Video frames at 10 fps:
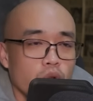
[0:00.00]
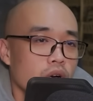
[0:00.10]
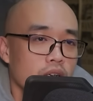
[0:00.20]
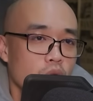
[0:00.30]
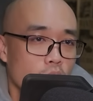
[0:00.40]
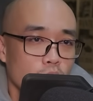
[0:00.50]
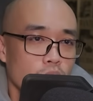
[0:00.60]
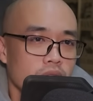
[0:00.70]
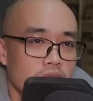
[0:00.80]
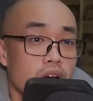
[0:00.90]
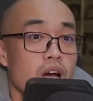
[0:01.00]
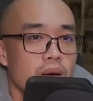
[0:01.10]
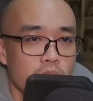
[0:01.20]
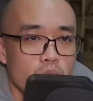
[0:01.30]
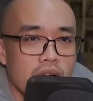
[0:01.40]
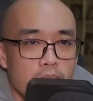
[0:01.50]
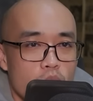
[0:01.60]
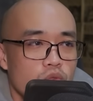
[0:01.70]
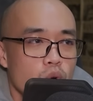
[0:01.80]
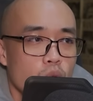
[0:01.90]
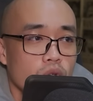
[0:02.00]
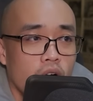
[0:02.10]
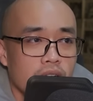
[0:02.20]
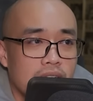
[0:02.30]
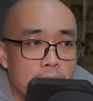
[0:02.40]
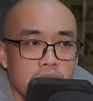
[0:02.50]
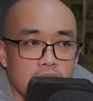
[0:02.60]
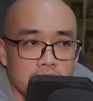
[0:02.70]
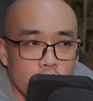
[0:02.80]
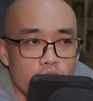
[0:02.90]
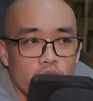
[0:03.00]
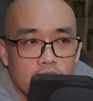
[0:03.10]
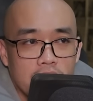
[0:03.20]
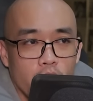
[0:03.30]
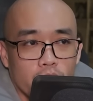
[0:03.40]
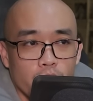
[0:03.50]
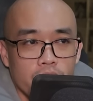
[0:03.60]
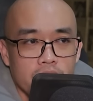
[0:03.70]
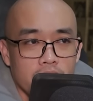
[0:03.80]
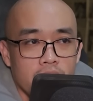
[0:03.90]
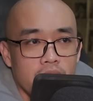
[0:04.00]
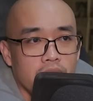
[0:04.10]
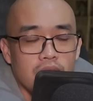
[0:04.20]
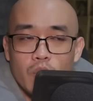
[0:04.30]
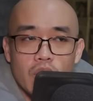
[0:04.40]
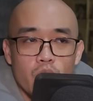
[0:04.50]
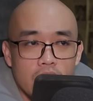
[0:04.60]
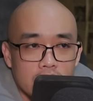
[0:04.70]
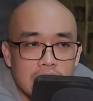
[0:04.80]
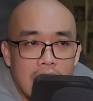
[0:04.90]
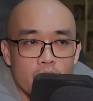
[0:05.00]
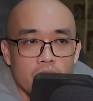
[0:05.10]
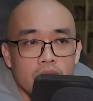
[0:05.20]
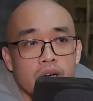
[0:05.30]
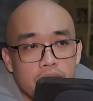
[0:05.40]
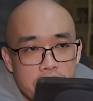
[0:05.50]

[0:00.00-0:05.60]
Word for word: Thật là, linh thạch trung phẩm không phải là rẻ đâu. Cứ như vậy sớm muộn gì cũng có ngày bị ngươi ăn hết mà thôi.